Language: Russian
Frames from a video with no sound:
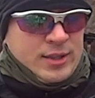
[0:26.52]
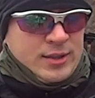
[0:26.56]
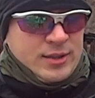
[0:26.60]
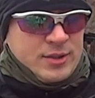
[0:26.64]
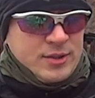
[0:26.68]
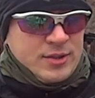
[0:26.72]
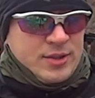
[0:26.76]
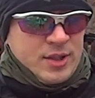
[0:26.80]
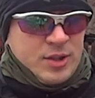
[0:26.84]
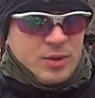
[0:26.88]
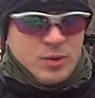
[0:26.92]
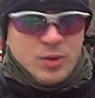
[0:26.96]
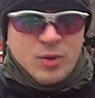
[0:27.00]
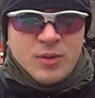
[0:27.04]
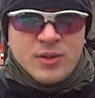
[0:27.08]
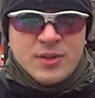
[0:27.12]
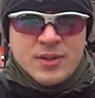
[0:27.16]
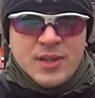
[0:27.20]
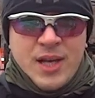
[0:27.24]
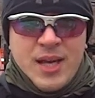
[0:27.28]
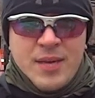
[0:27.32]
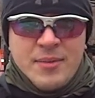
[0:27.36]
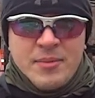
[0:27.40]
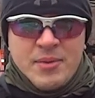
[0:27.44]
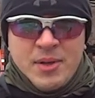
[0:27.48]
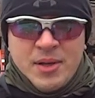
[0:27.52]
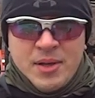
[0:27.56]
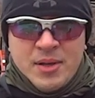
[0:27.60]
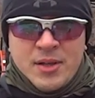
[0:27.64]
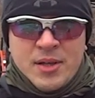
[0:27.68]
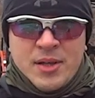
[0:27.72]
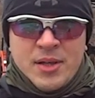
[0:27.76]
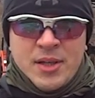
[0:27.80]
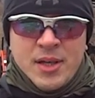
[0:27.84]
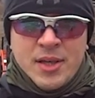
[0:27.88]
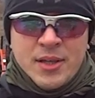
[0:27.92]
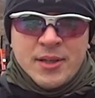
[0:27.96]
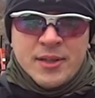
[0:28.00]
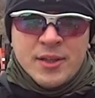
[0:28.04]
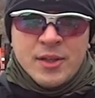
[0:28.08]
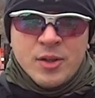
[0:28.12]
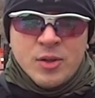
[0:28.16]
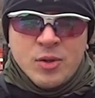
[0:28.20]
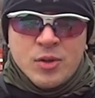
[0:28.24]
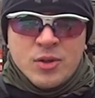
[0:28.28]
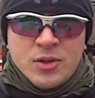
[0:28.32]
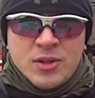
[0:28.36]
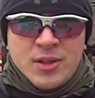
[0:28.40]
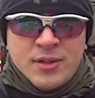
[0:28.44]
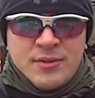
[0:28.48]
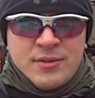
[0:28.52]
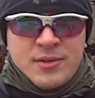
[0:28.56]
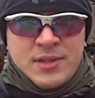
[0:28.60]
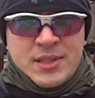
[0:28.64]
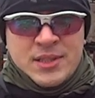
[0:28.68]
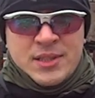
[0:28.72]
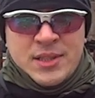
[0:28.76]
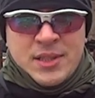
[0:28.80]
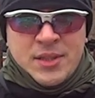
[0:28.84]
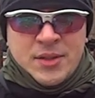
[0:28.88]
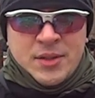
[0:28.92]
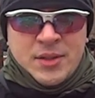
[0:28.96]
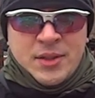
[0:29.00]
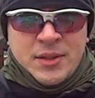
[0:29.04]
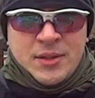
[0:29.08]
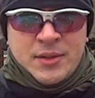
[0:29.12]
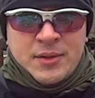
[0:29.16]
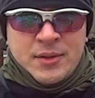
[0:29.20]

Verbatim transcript: Стрелковый таймер реагирует на выстрелы.